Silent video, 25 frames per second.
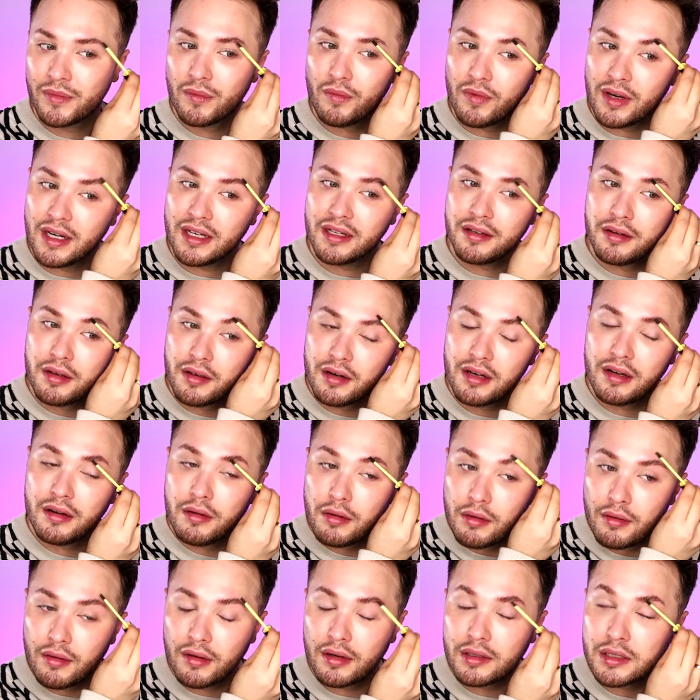wenn ich
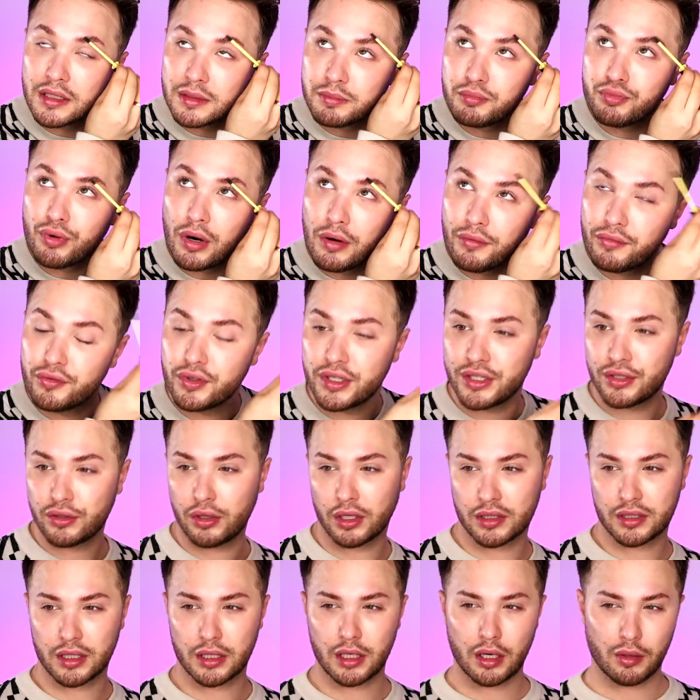das Brow Freeze
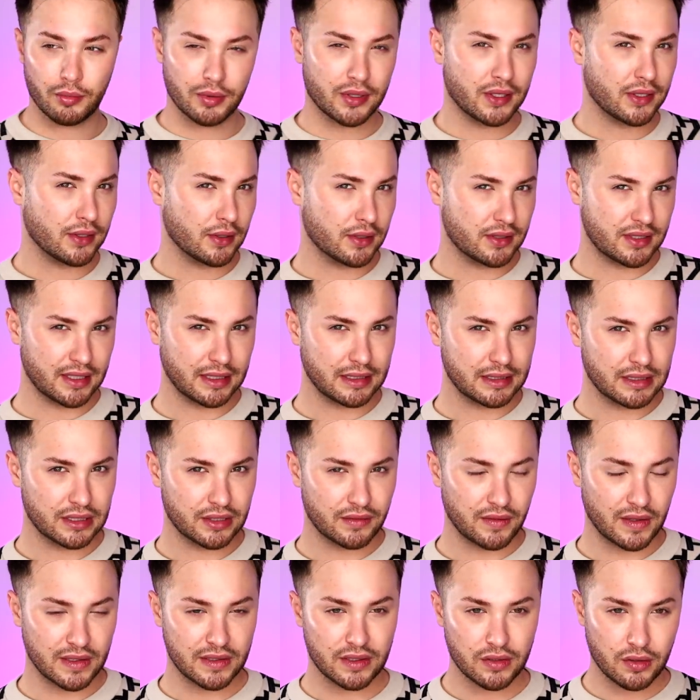kostet, glaube ich,
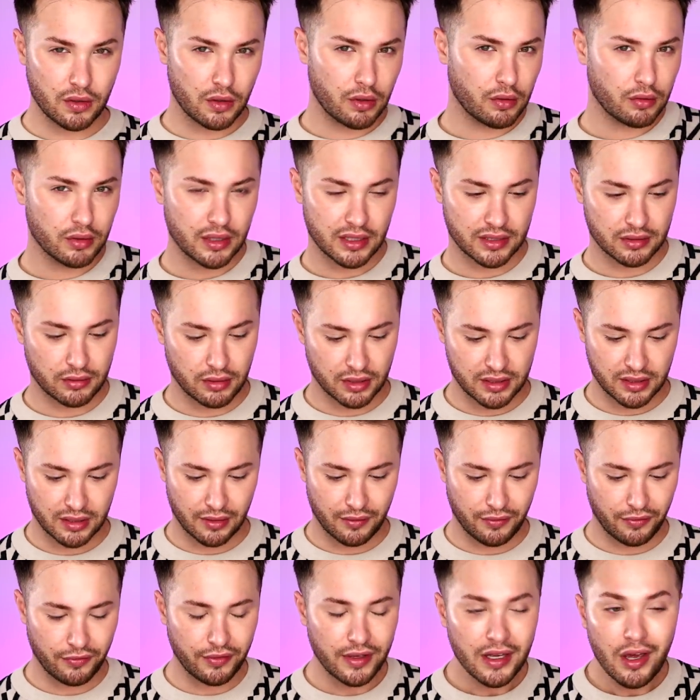26 Euro, das
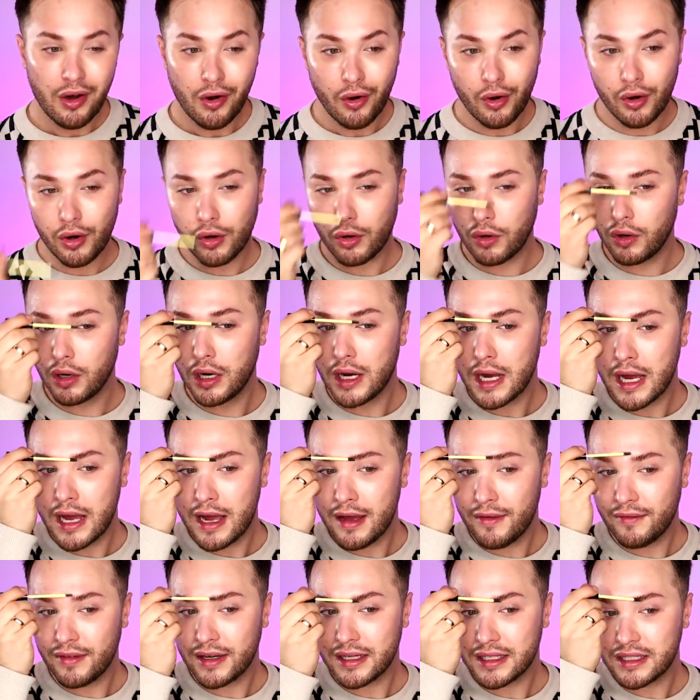kostet 4 Euro.
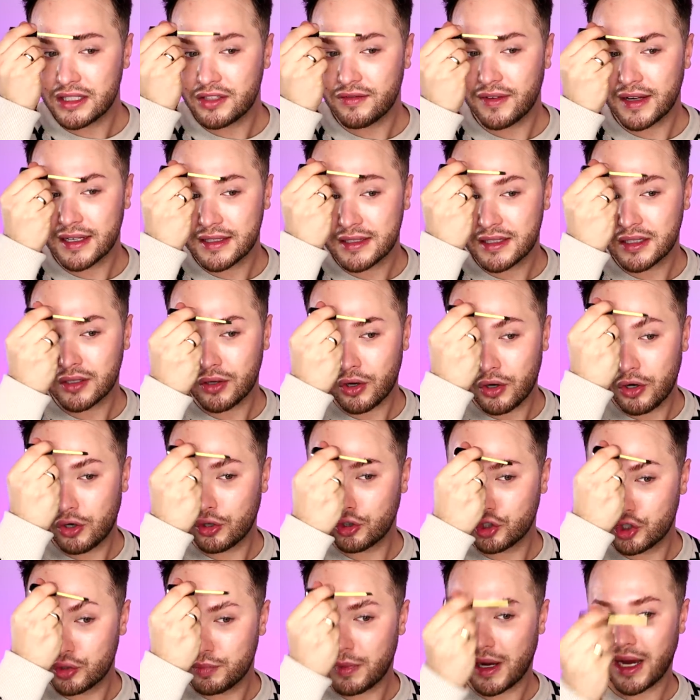Wenn ich 20
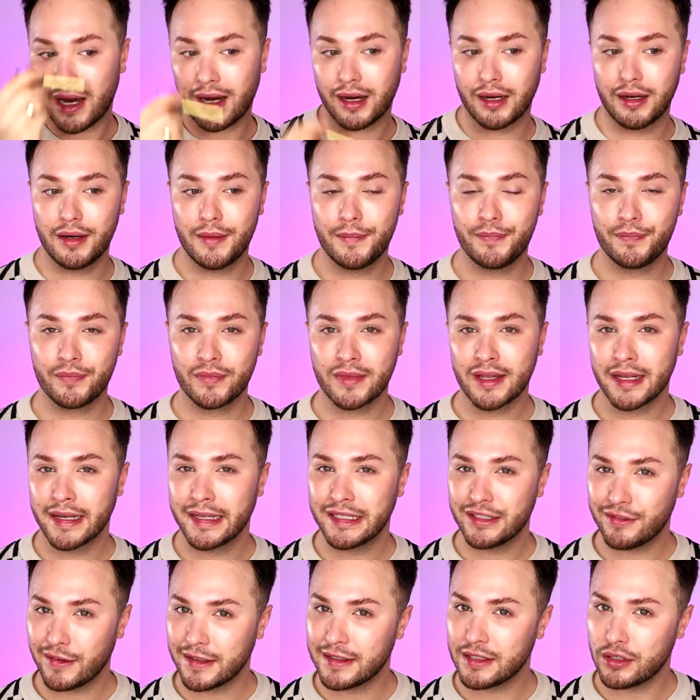Euro spare,
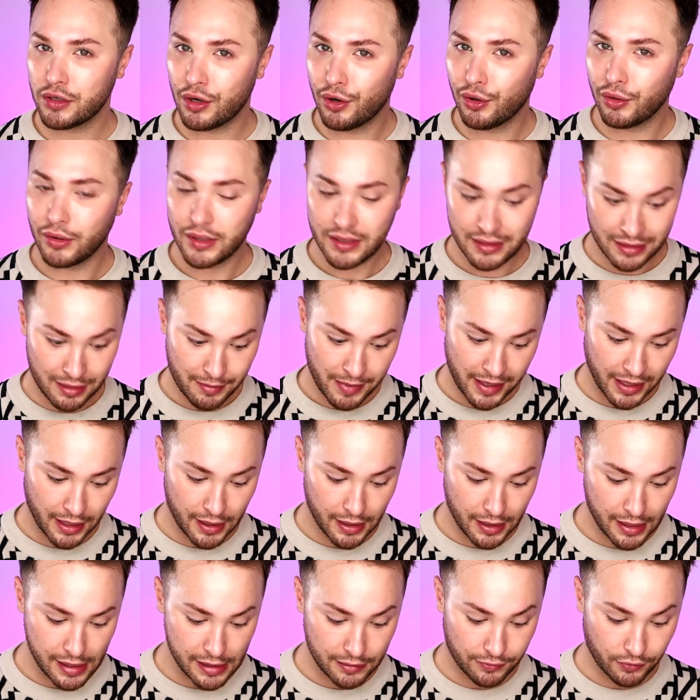20 Euro ist eine
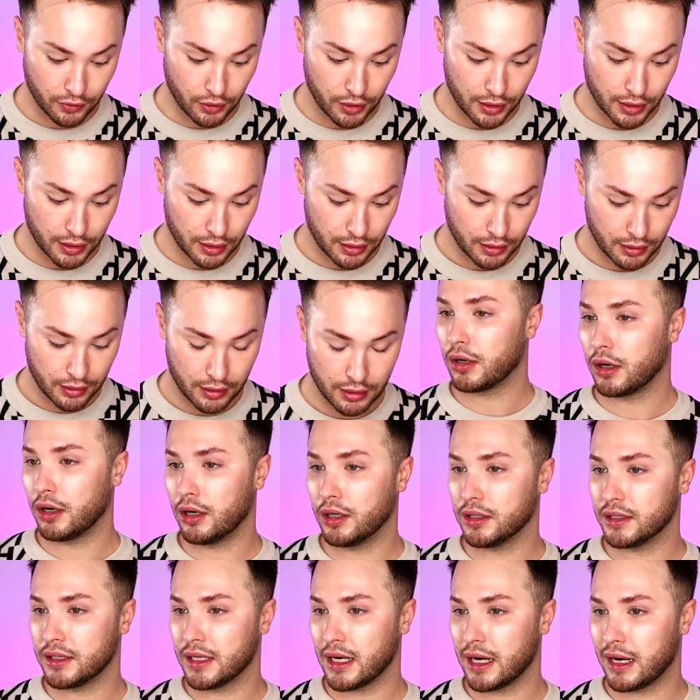Menge Geld, Freunde.
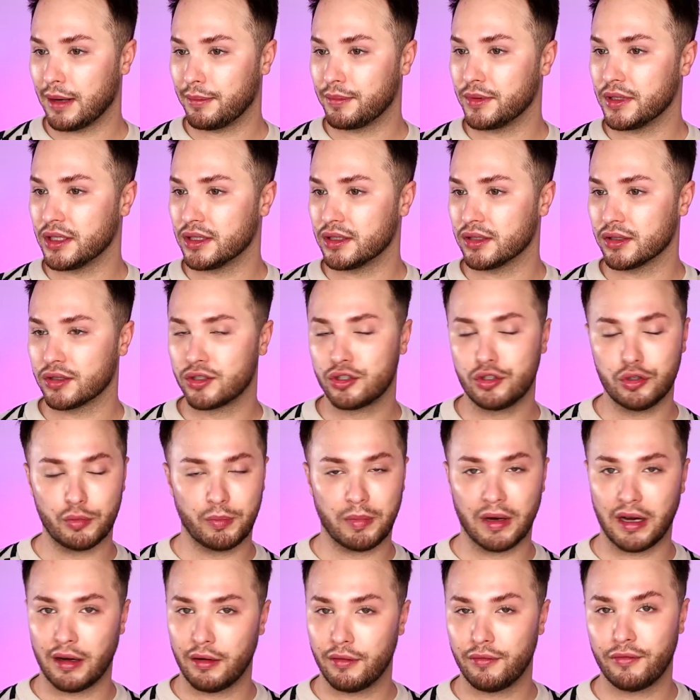Und ihr habt dieses
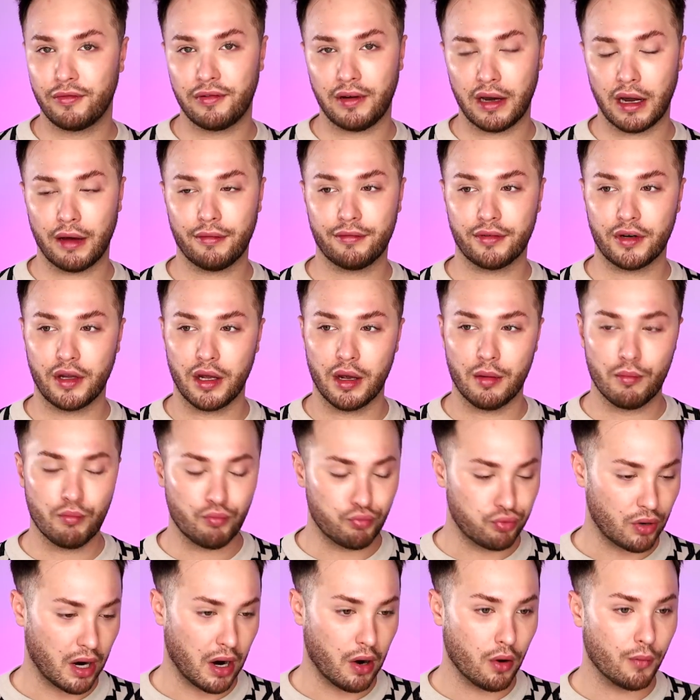super fluffy
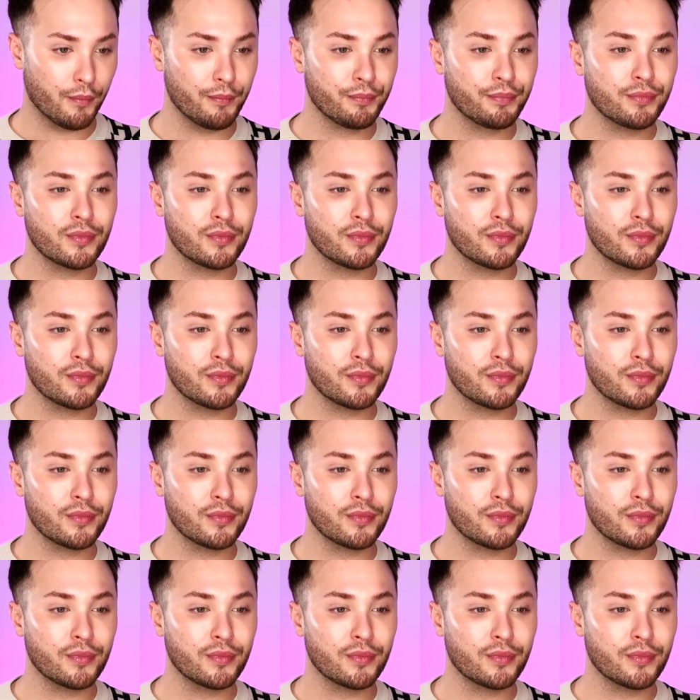Brow.